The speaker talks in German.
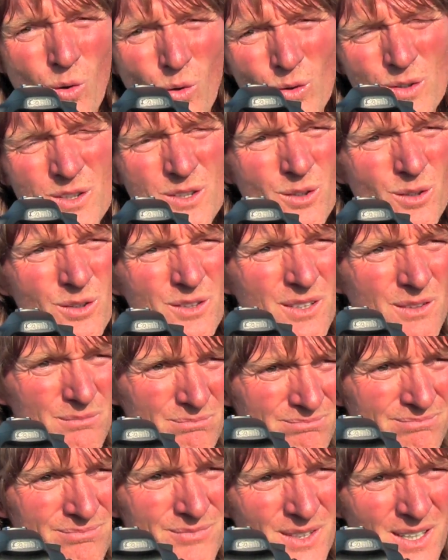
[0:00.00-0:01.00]
und noch
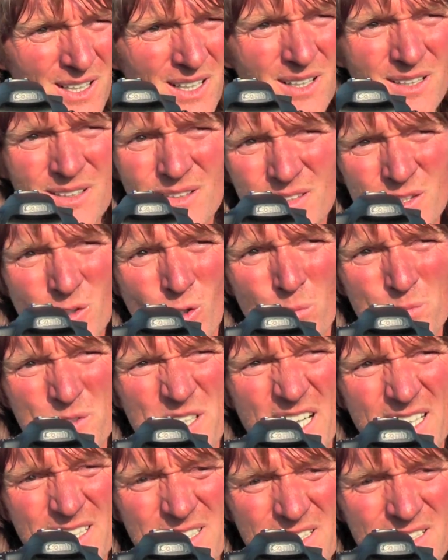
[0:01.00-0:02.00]
ja, die
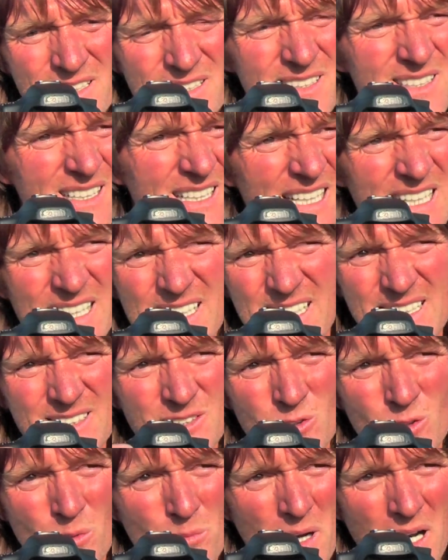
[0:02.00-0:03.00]
Objekte
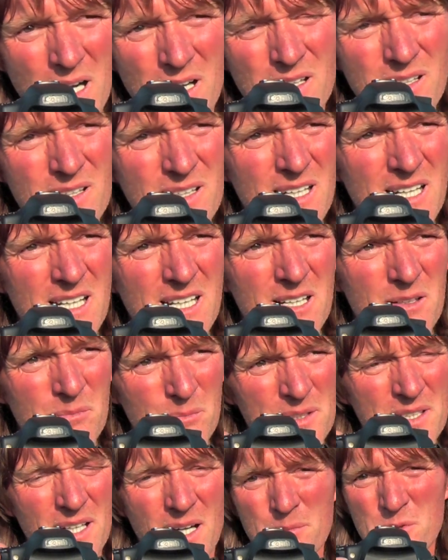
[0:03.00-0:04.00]
ganz normal
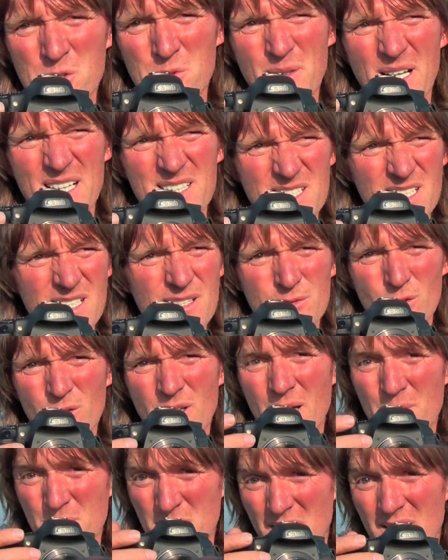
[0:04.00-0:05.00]
mit einem Spektiv
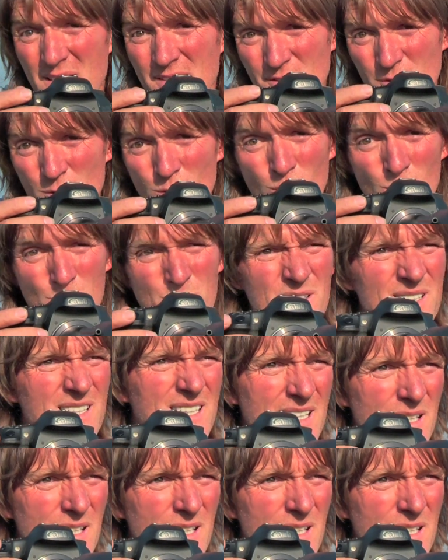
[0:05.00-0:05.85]
oder einem Teleskop